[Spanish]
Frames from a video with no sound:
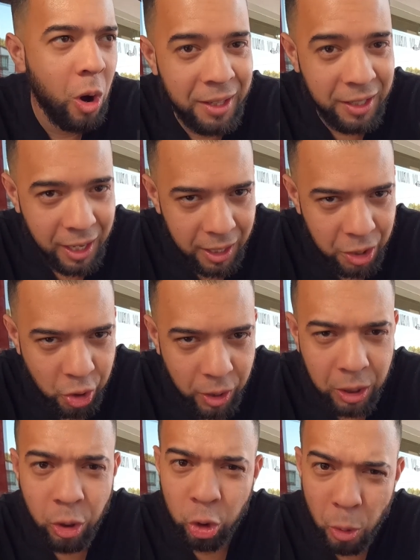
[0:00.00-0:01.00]
ojos. Así que
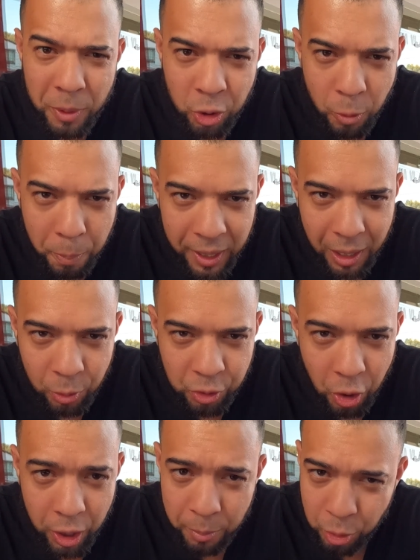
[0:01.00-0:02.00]
dicho esto, tomen sus
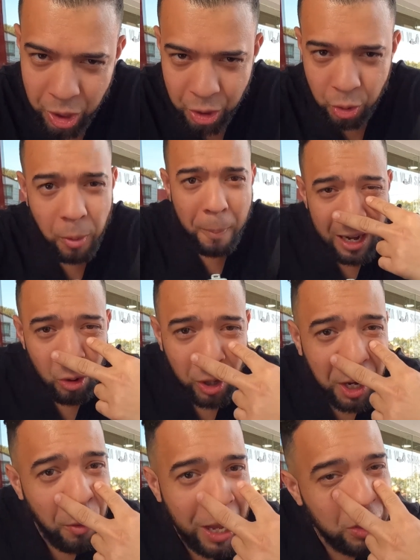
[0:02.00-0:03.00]
precauciones, muchachos. Vean
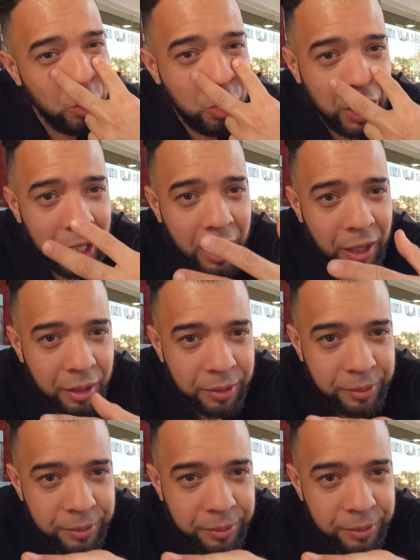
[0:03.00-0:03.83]
lo que va a suceder.